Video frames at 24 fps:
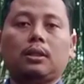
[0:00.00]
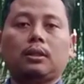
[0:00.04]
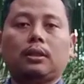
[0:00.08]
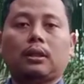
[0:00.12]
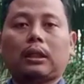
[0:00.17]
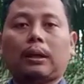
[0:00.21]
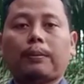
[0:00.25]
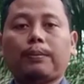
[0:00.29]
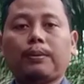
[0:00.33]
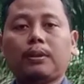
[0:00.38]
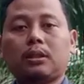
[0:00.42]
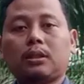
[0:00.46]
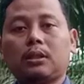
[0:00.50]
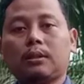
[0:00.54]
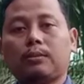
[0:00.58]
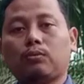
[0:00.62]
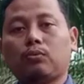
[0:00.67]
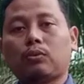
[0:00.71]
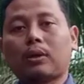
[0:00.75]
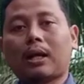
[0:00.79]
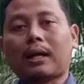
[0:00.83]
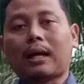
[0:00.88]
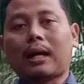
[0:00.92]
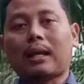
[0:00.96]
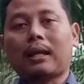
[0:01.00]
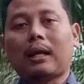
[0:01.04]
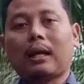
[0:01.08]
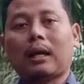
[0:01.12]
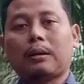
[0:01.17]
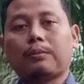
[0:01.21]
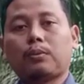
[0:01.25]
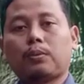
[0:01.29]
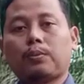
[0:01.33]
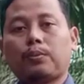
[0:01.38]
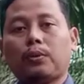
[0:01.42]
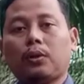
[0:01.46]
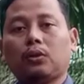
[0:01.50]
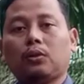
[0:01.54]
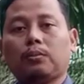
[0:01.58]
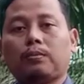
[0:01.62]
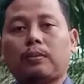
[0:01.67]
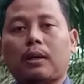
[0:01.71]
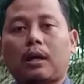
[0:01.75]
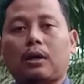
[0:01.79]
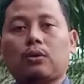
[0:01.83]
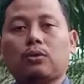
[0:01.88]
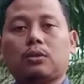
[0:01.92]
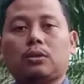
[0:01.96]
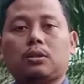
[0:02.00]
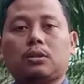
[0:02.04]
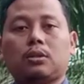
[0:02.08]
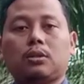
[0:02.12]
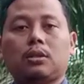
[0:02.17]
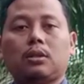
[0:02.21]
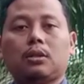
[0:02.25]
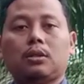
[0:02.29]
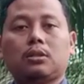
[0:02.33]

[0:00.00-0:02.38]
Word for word: tetapi semua kalangan pupuk itu bagus